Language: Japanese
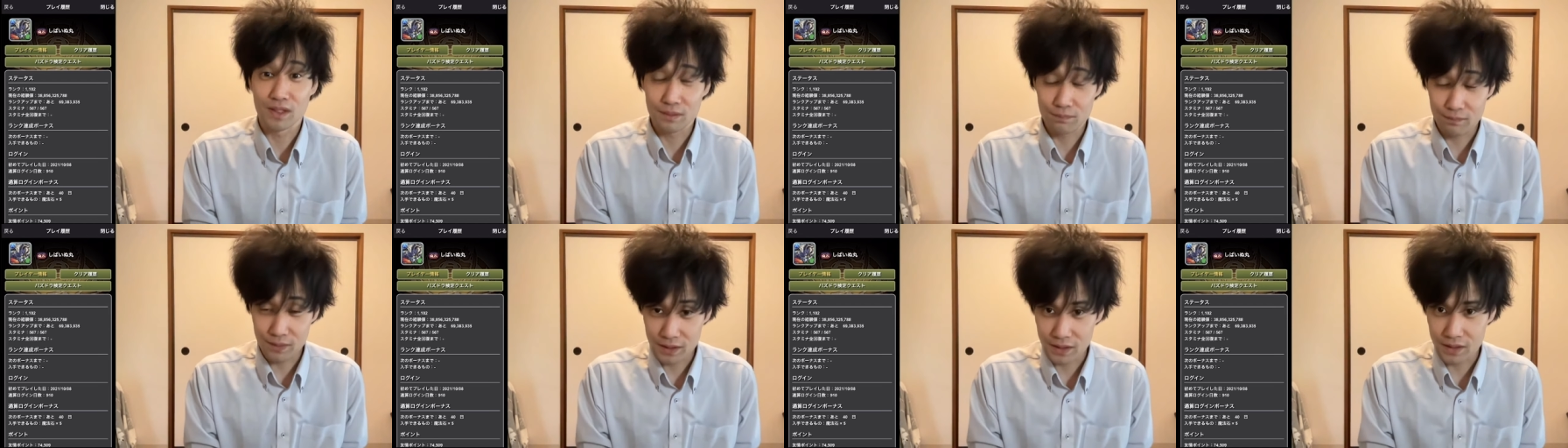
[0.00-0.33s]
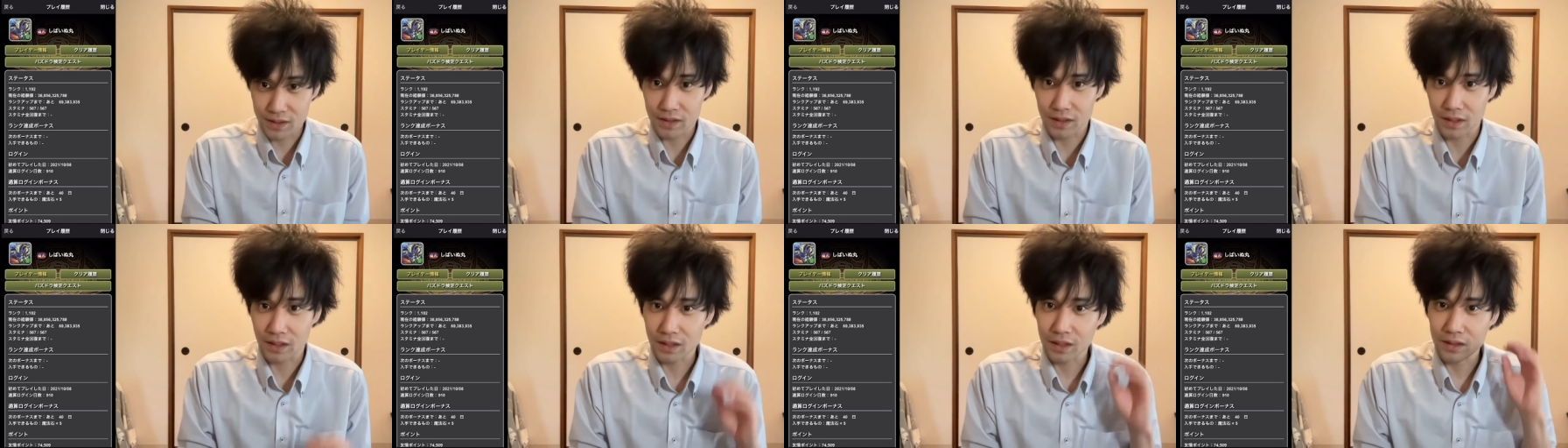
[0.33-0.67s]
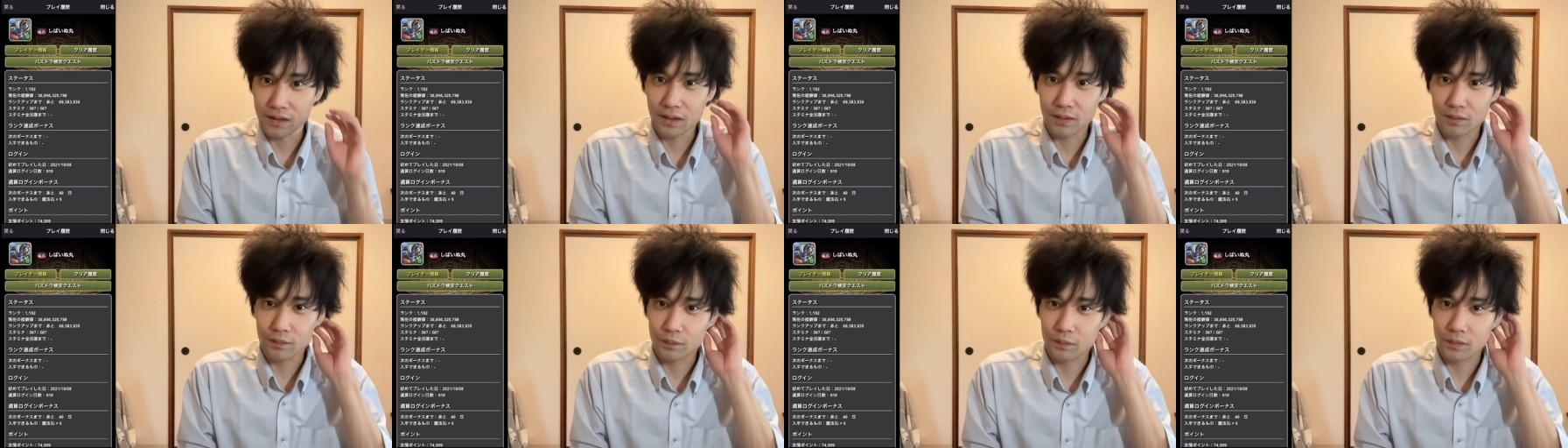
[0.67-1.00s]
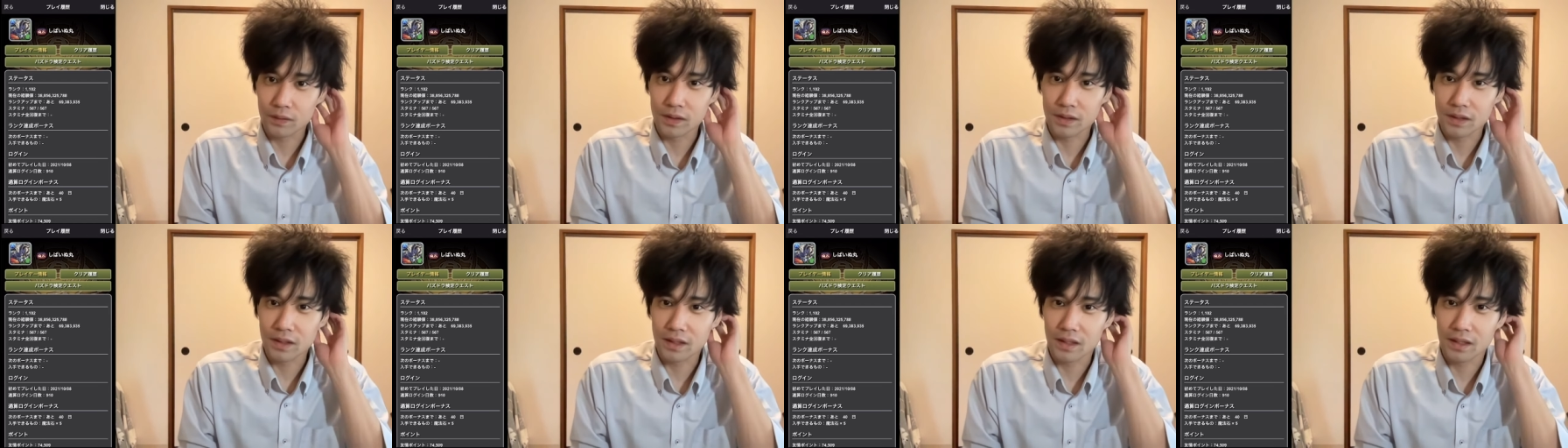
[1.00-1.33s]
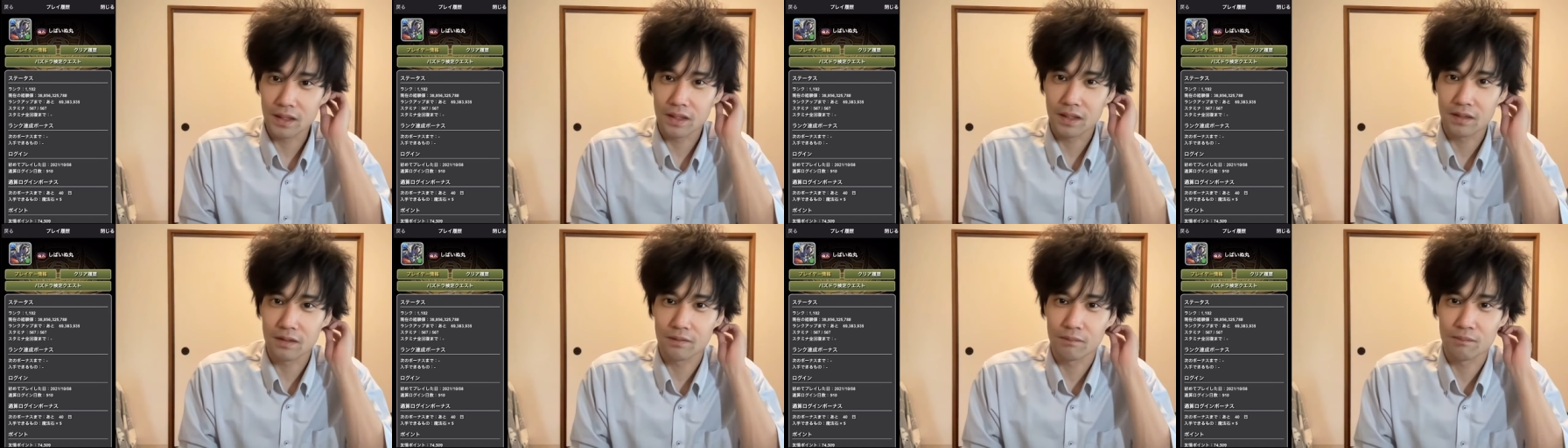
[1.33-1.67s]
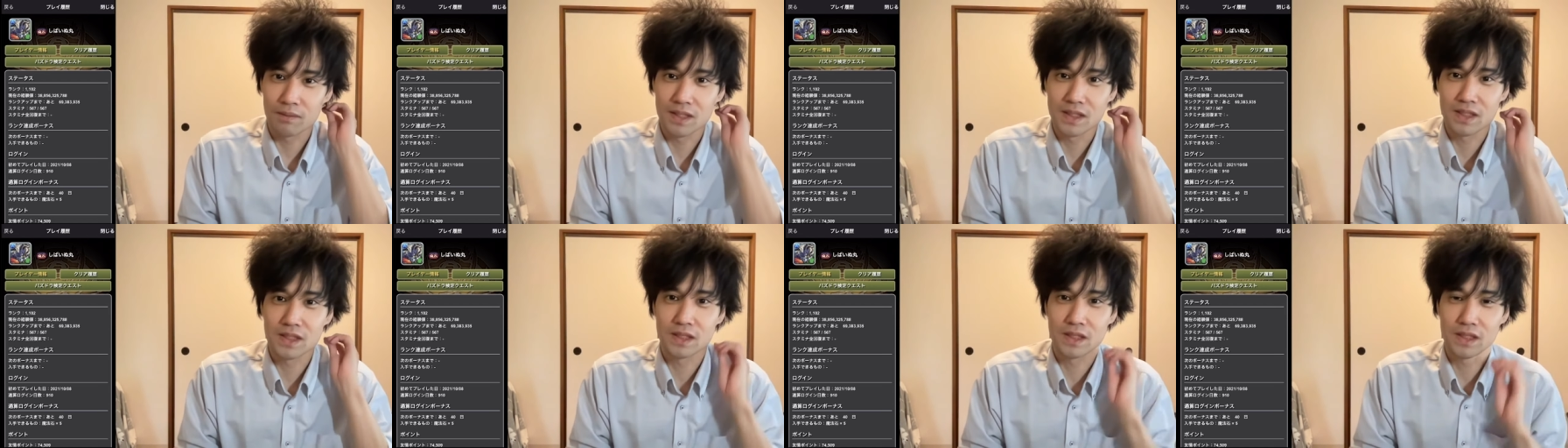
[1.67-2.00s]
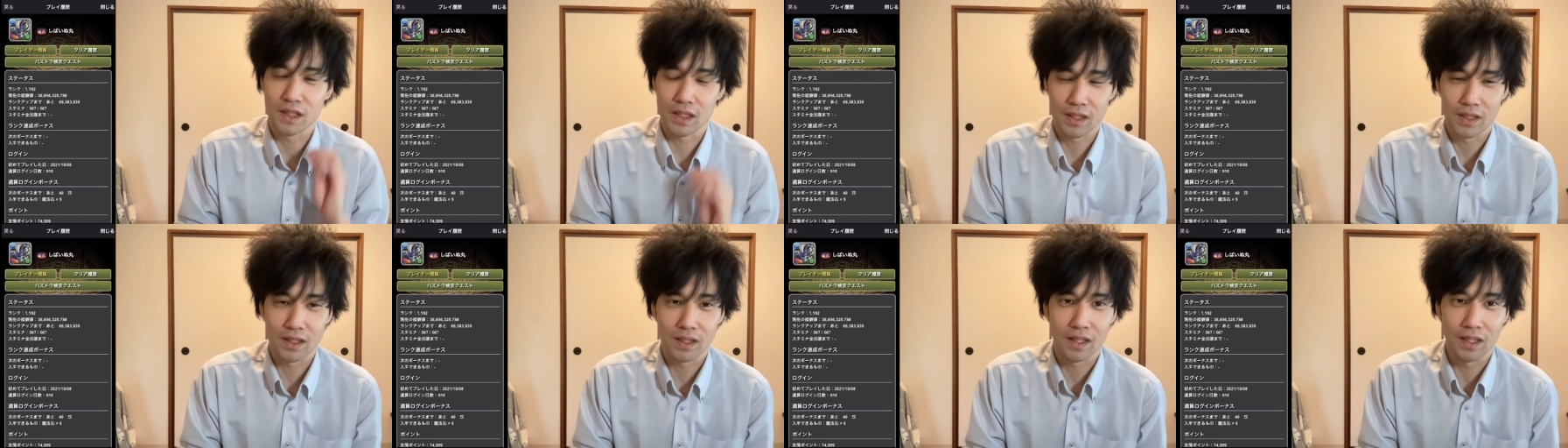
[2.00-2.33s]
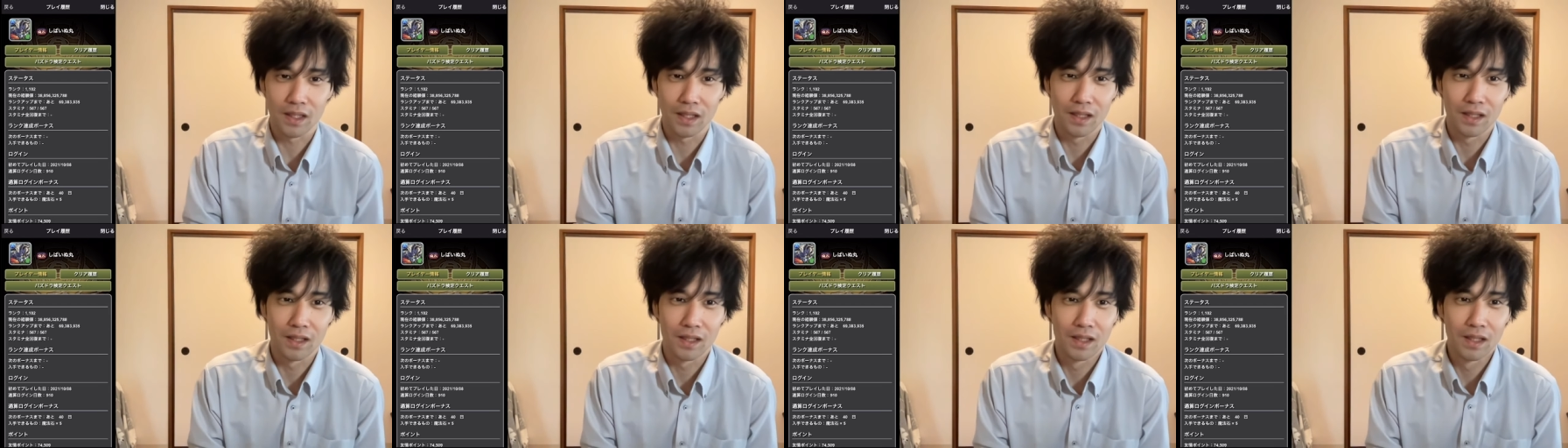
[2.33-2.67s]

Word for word: ちみちありがたいことにいただきまして、はい。